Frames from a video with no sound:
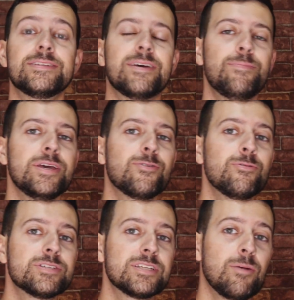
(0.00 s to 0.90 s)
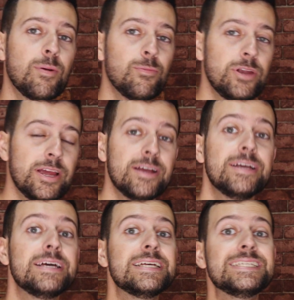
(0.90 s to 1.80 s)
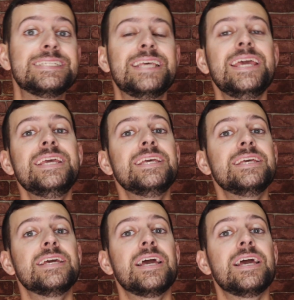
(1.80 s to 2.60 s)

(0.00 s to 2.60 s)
saber conquistar uma mulher sem